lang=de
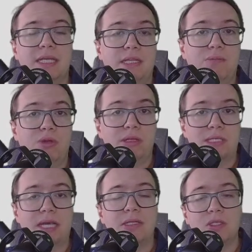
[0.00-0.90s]
an die
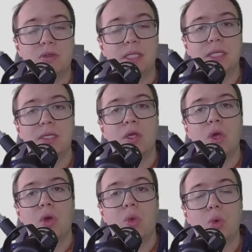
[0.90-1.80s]
Polizei zu legen
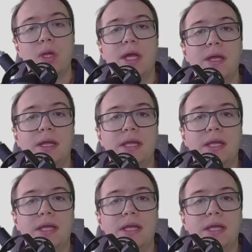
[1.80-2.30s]
oder